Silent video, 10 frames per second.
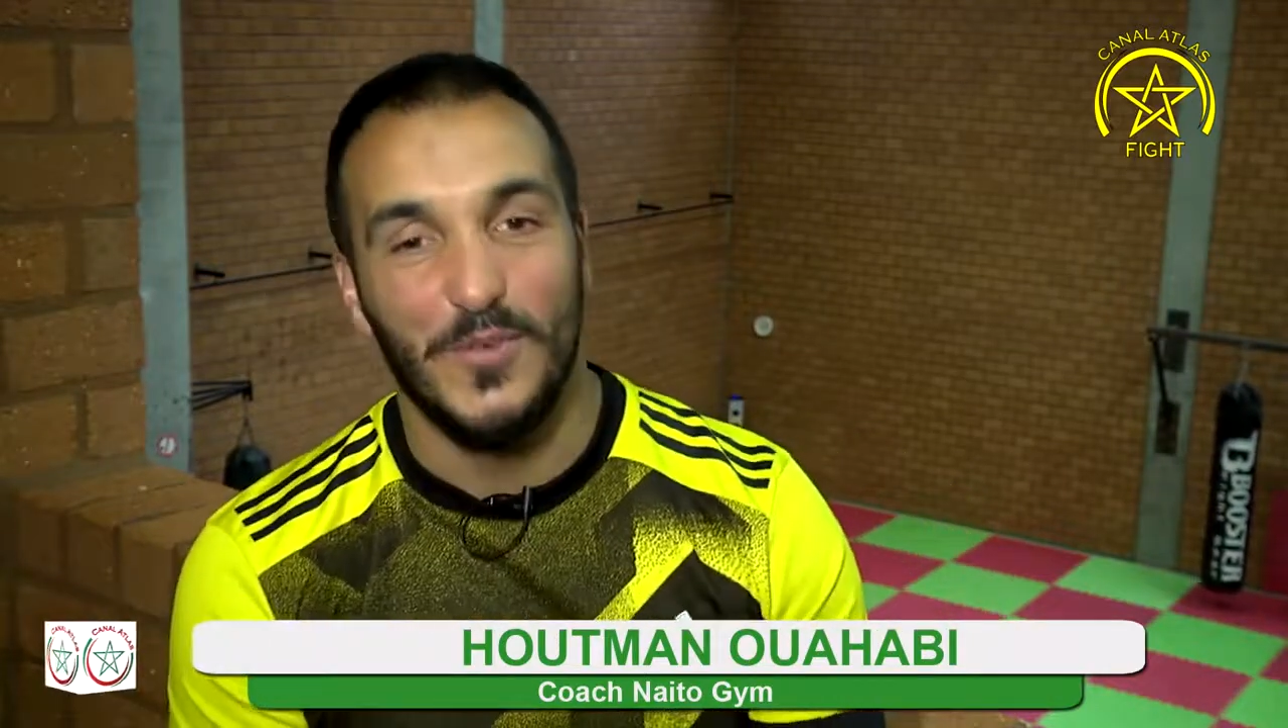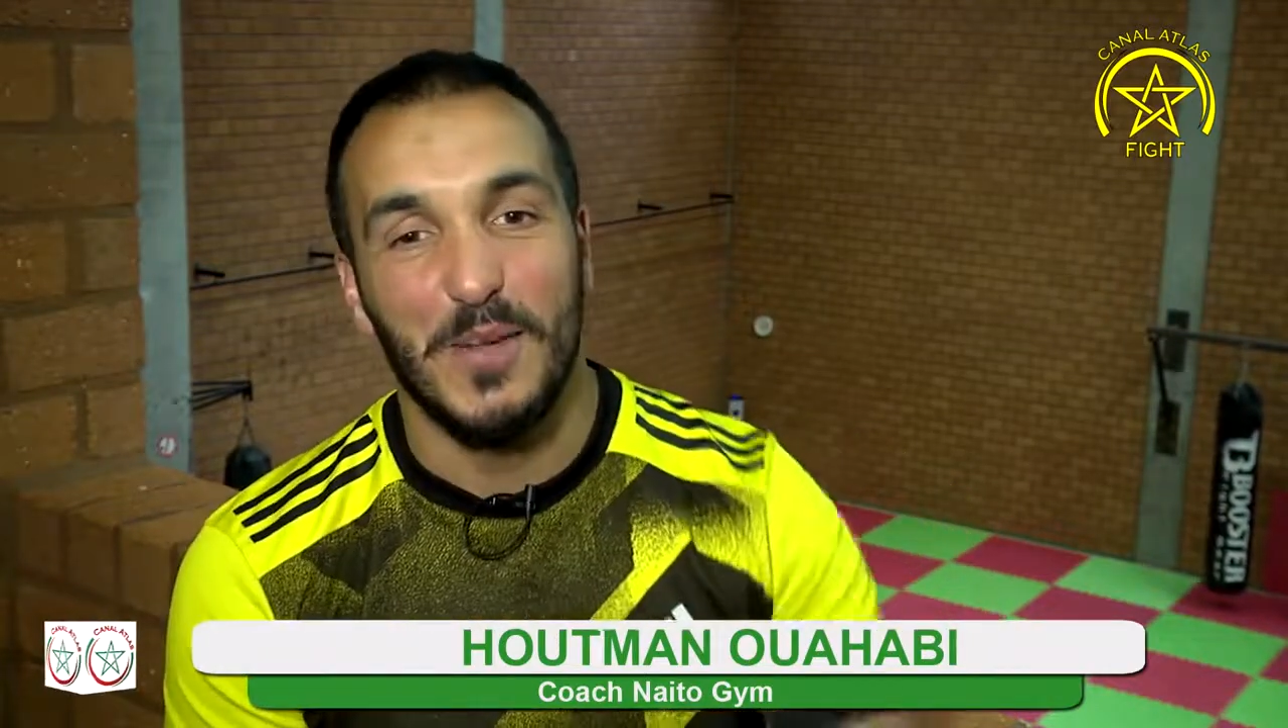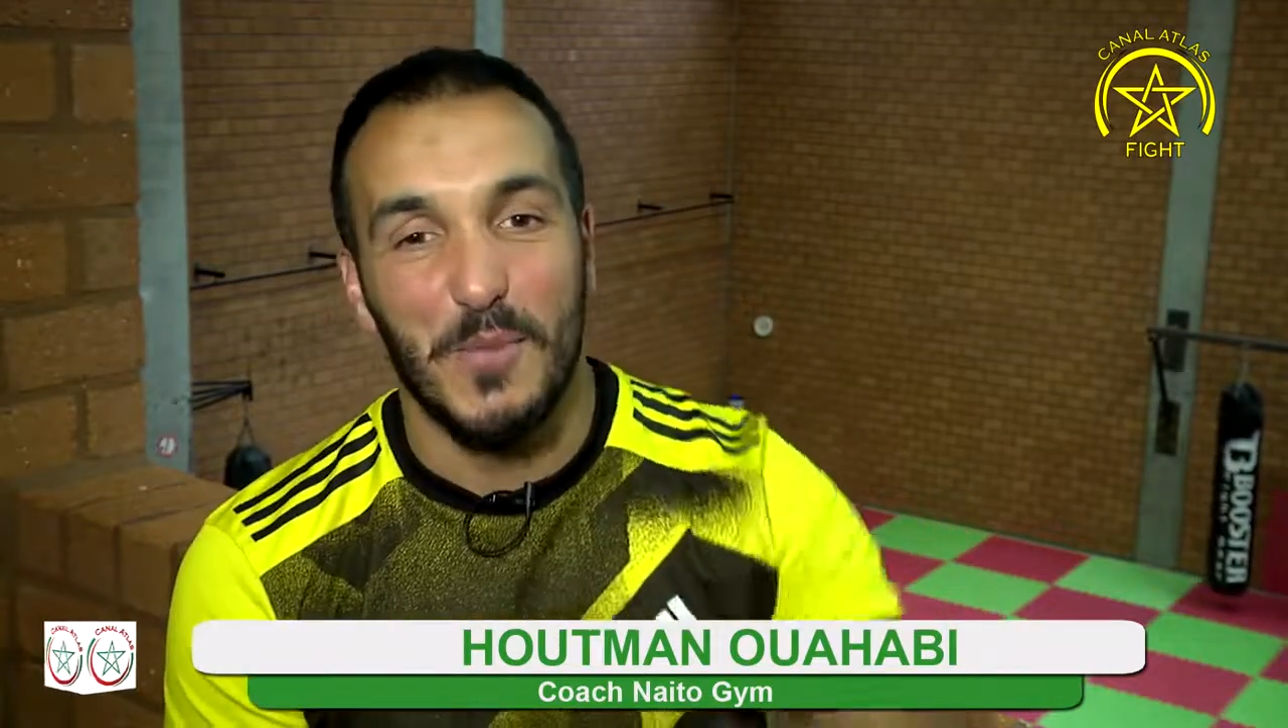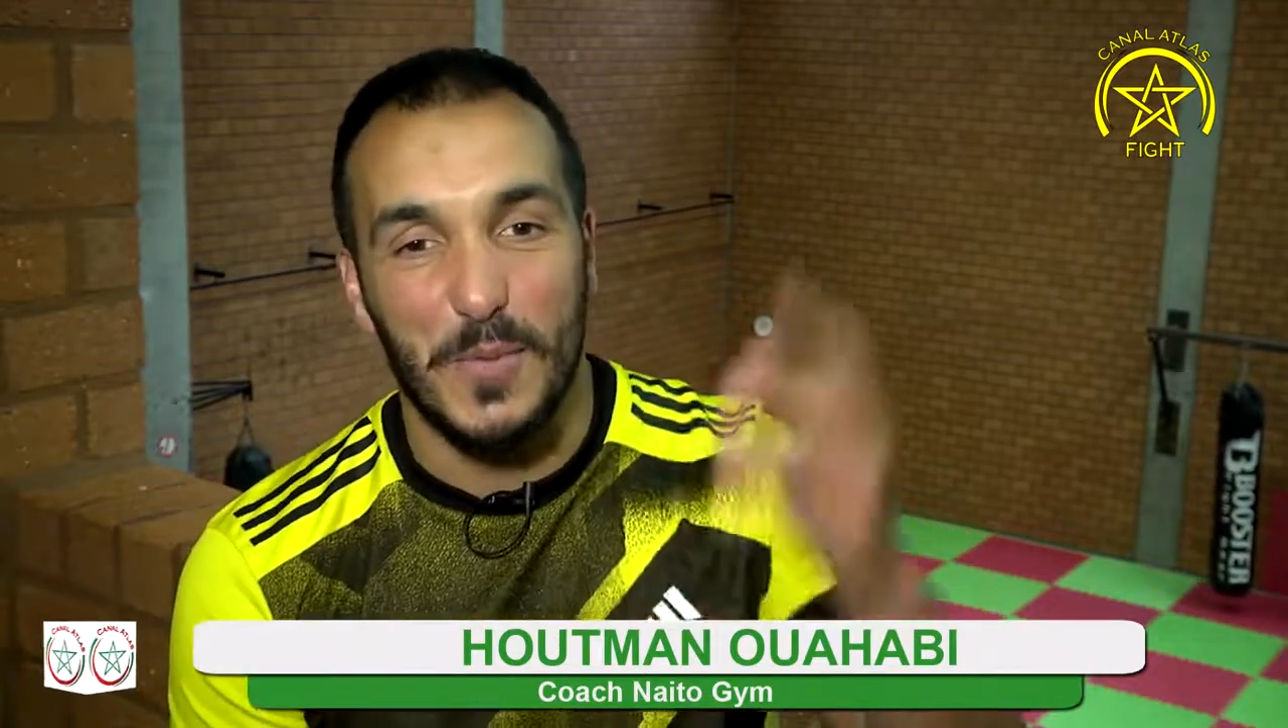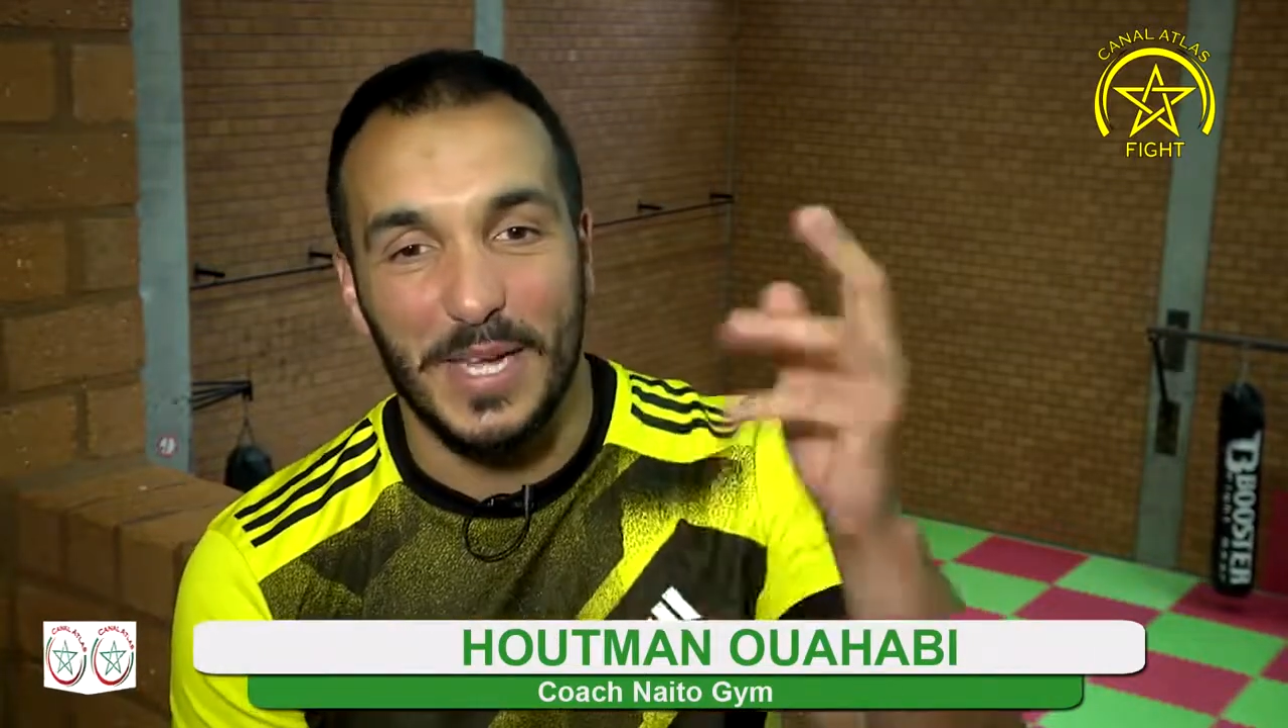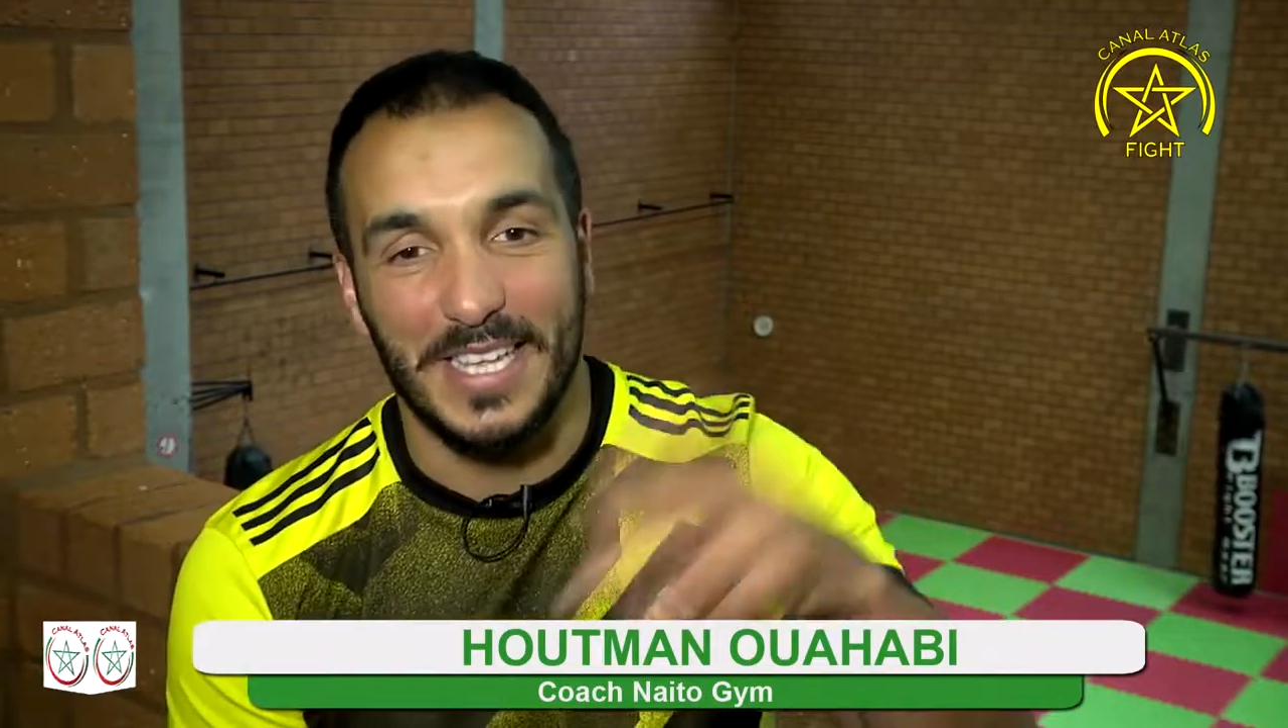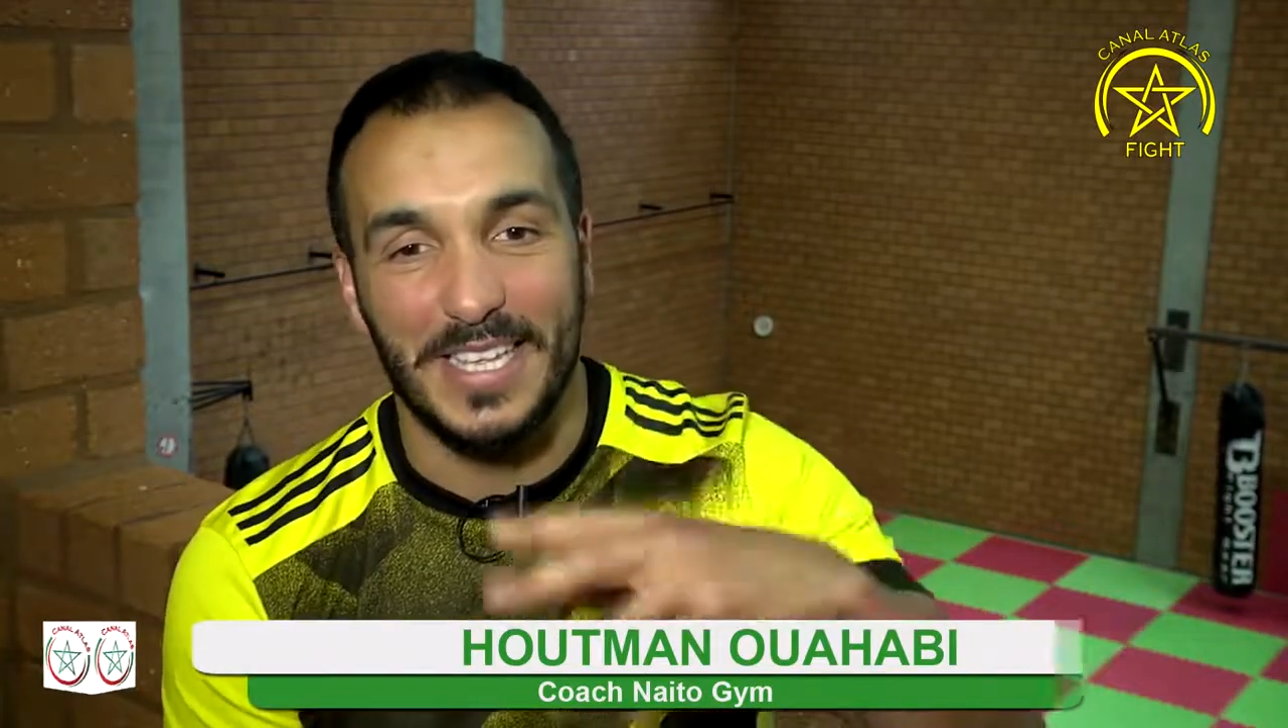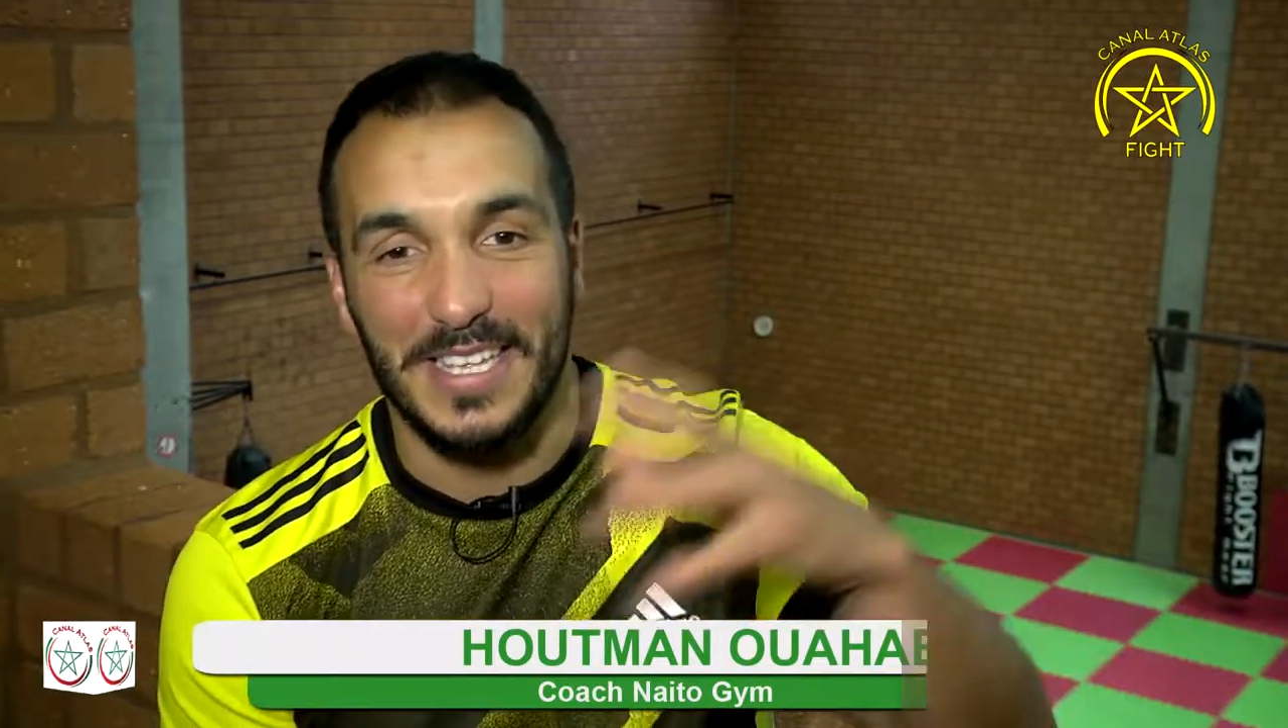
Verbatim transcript: voilà, mon père,